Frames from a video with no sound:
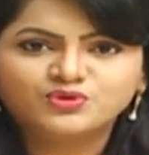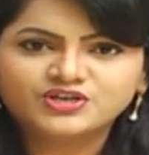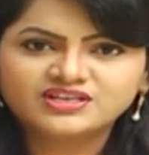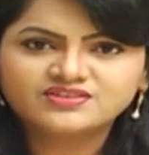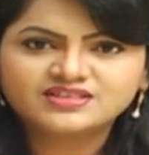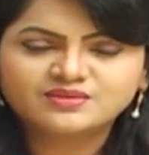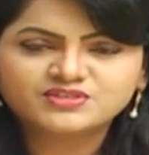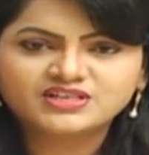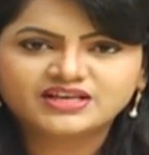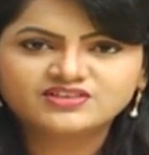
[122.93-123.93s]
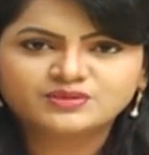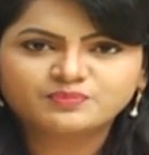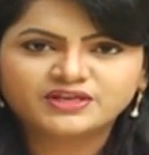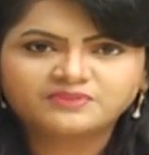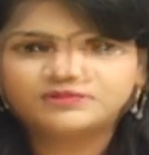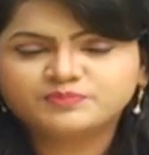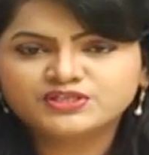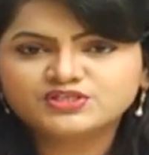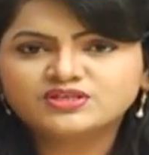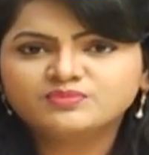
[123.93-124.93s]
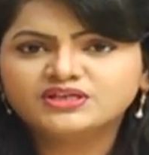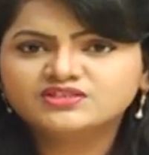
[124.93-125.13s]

ఊరటనిచ్చే అంశంగానే చెప్పాలి ప్రస్తుతం